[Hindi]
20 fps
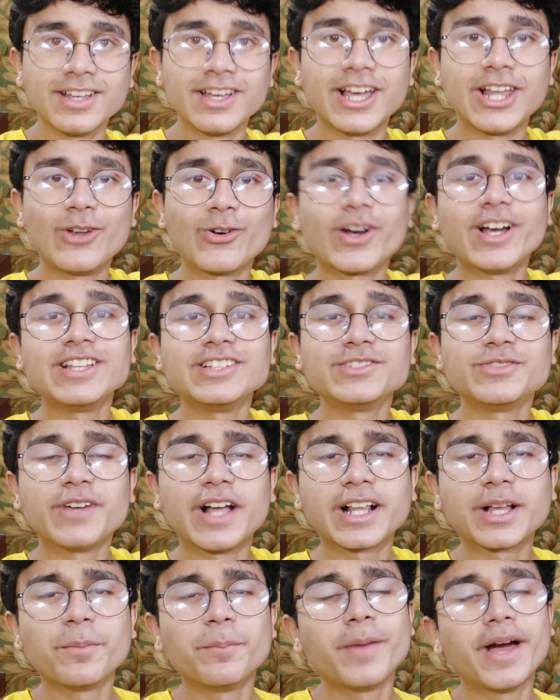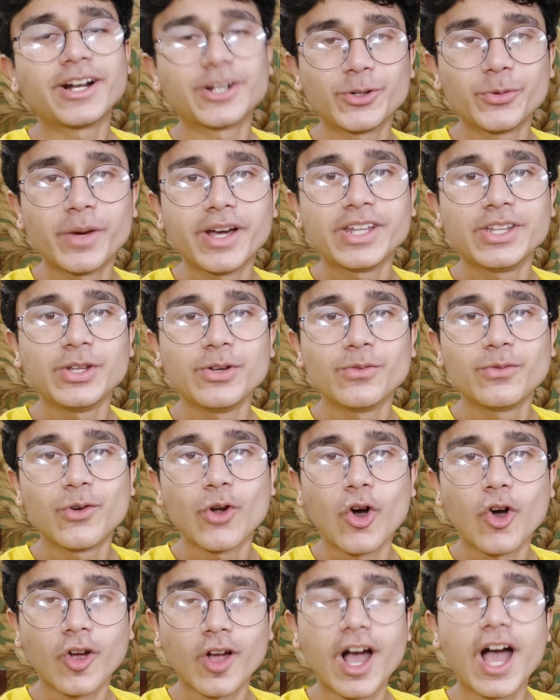हेलो गाइज वेलकम बैक टू माय न्यू
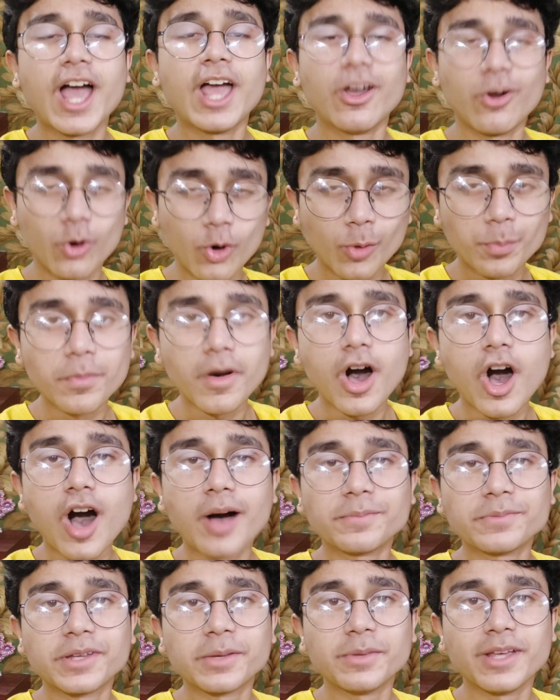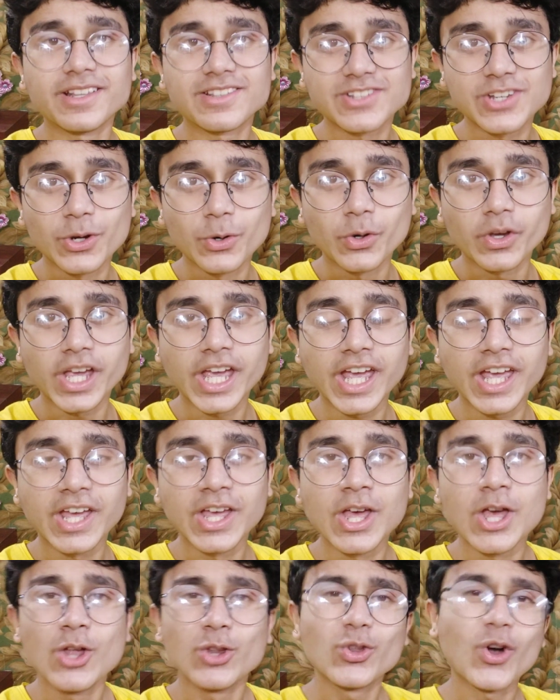व्लॉग आई होप आप सभी अच्छे होंगे
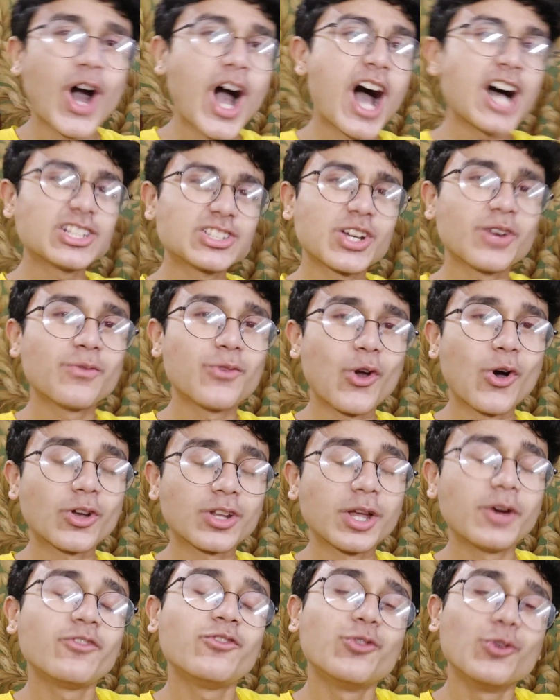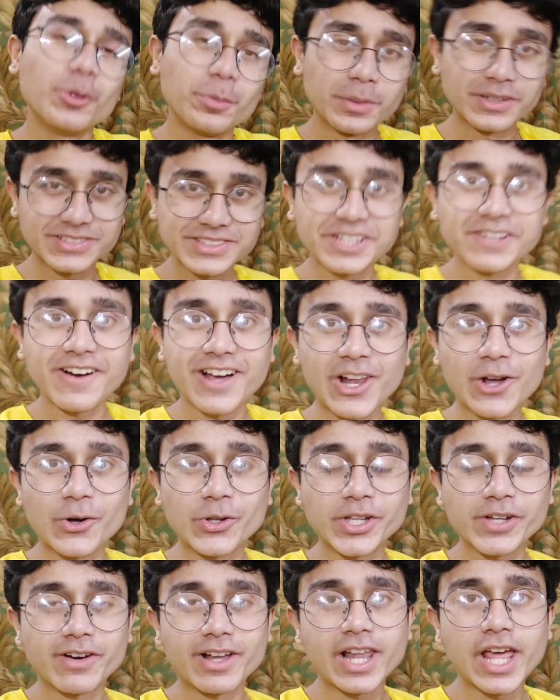तो आज का व्लॉग ना फुल मस्ती वाला
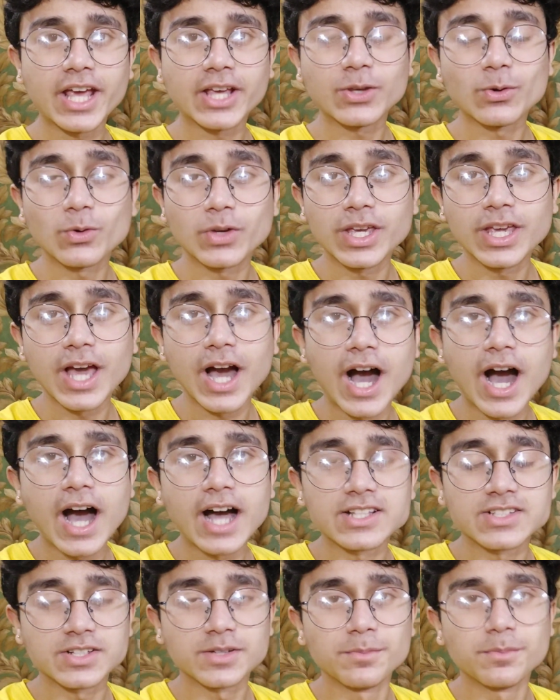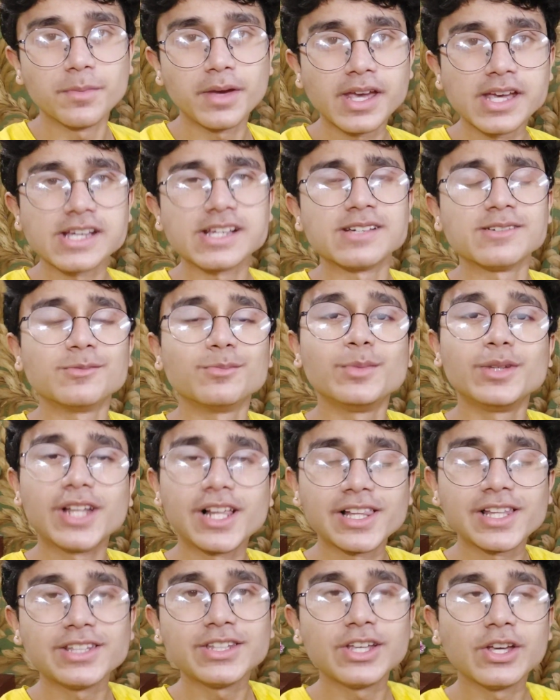होने वाला है क्योंकि आज मैं
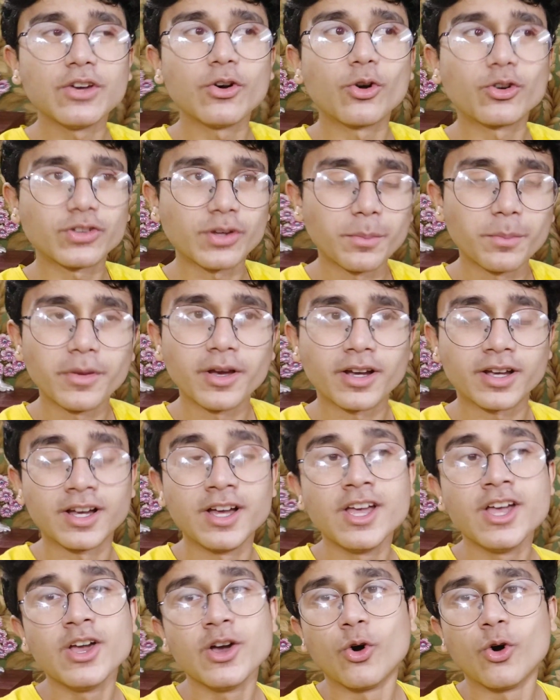मीना दीदी और सम्यक